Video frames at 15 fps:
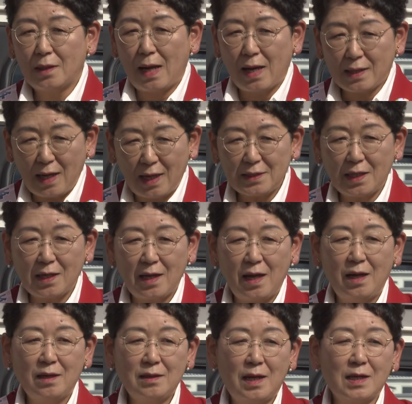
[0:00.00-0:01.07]
赤旗が
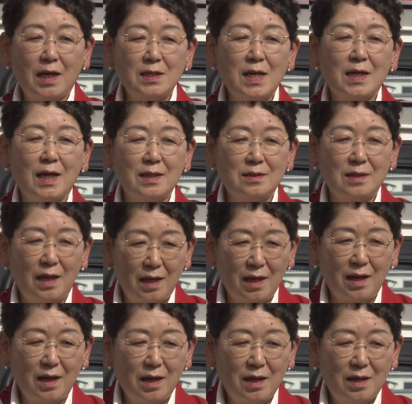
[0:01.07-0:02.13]
書かなかった
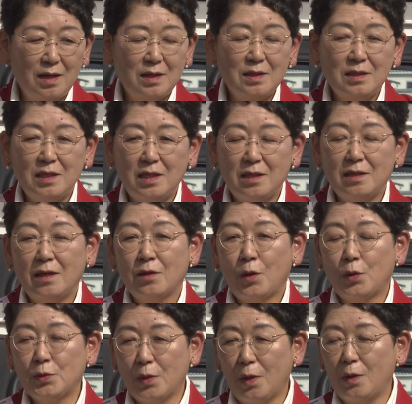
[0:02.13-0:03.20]
ら、
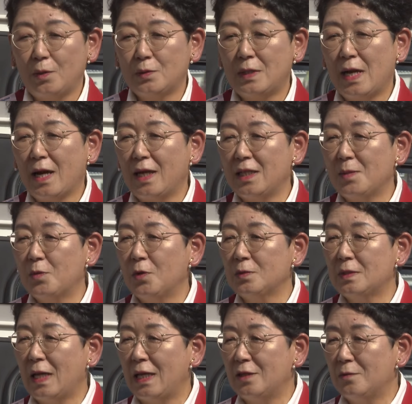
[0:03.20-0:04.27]
この裏金
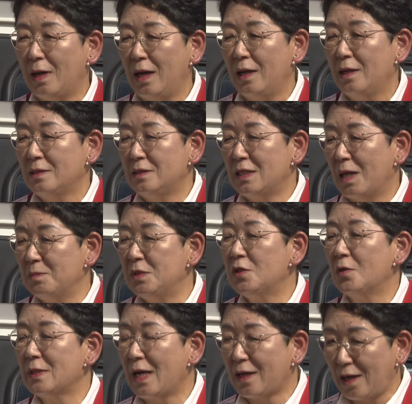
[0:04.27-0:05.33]
問題は闇
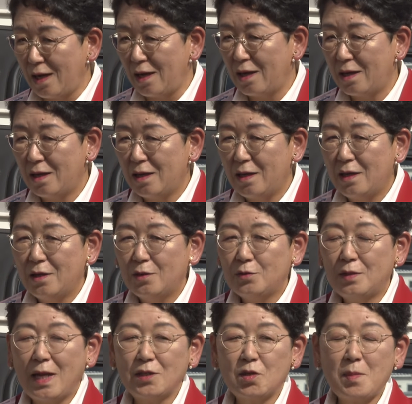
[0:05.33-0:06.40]
の中、
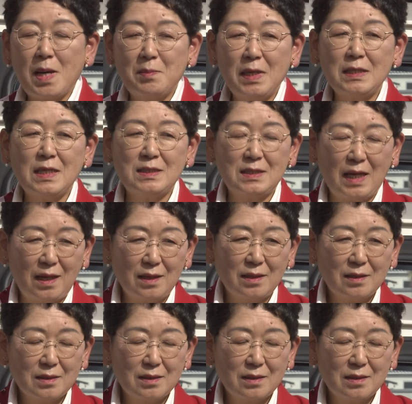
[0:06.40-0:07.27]
裏のままでした。